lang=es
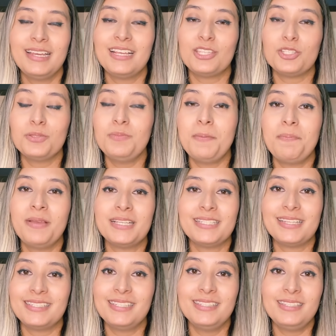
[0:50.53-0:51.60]
Entonces me empecé
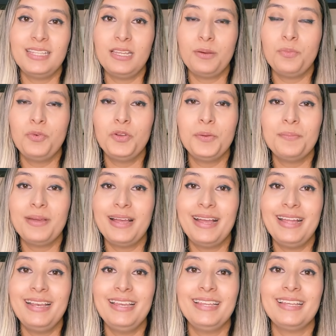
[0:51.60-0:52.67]
a sentir muy
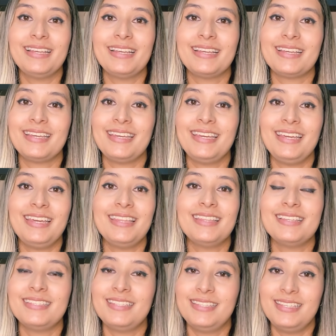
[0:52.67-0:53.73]
mal y
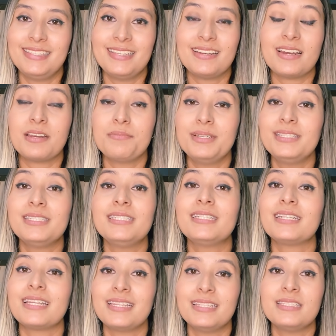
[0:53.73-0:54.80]
decidí cerrar
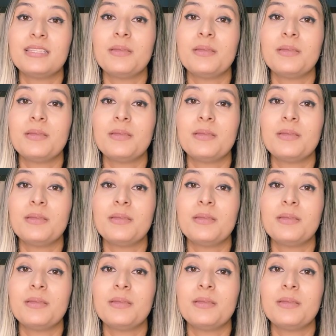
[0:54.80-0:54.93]
mis redes